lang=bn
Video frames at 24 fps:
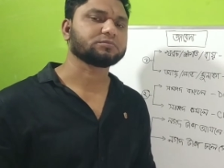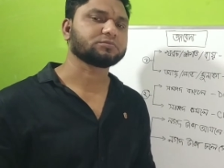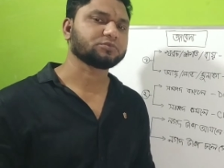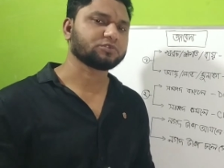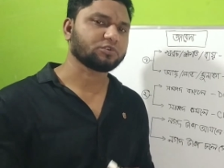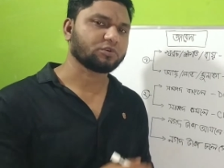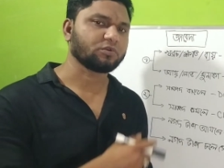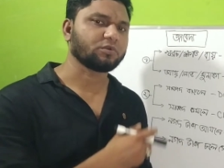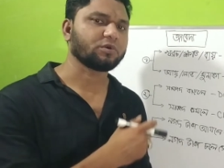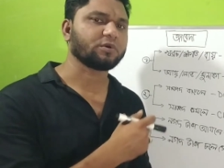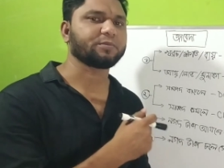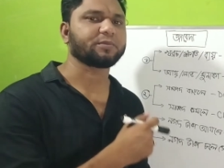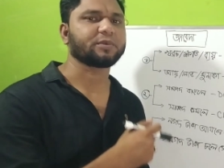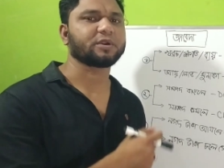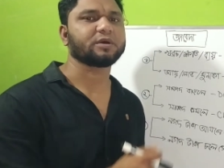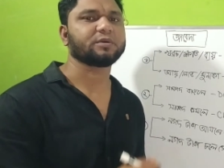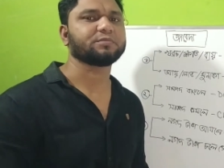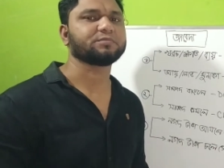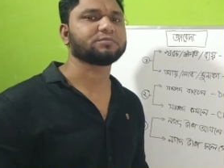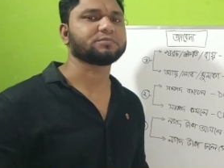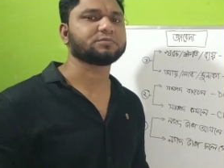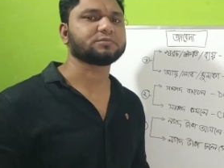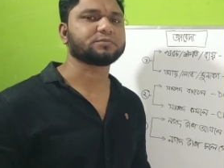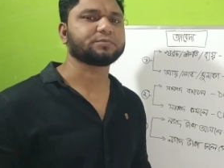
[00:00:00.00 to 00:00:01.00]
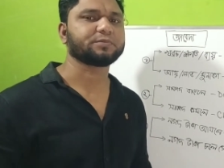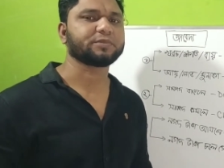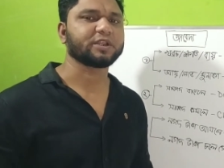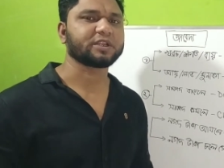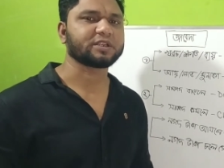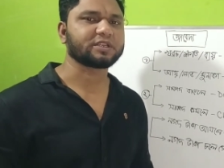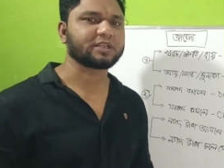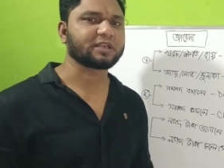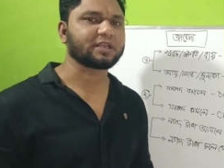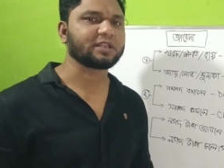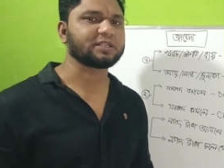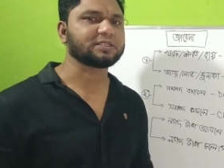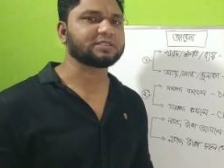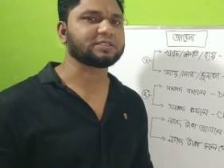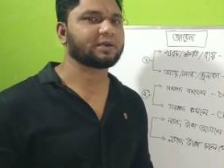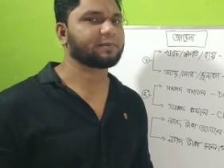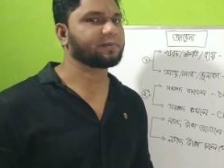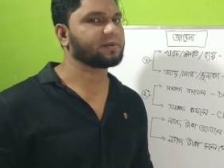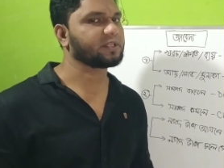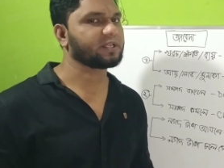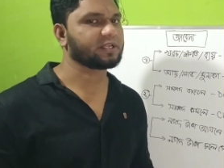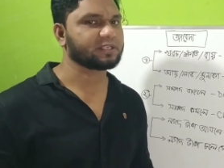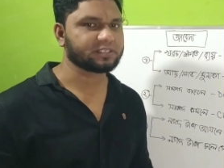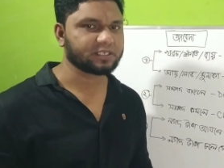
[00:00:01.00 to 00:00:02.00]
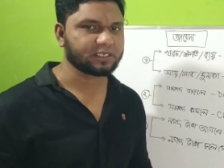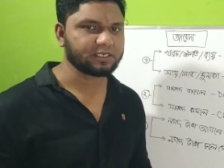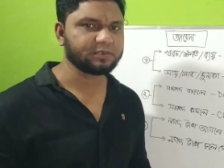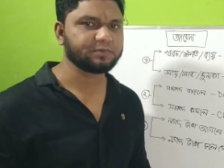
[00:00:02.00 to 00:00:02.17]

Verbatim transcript: চলো আমরা প্র্যাকটিক্যালি দেয় যাই